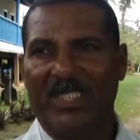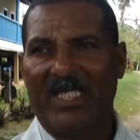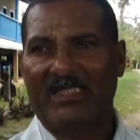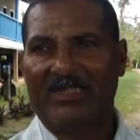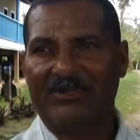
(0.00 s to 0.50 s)

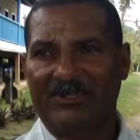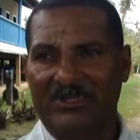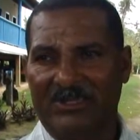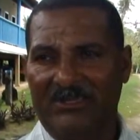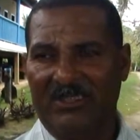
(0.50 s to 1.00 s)

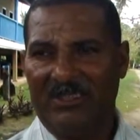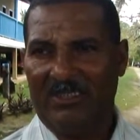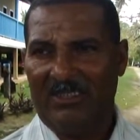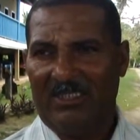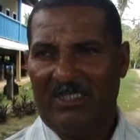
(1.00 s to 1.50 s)
Agradecer
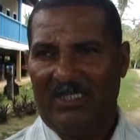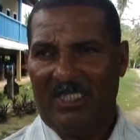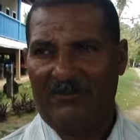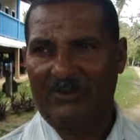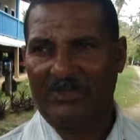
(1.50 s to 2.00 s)

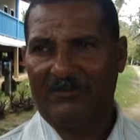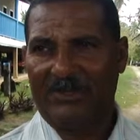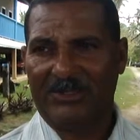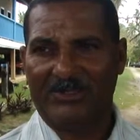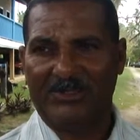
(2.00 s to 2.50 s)
a você,
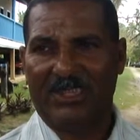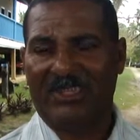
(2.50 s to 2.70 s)
Franidi,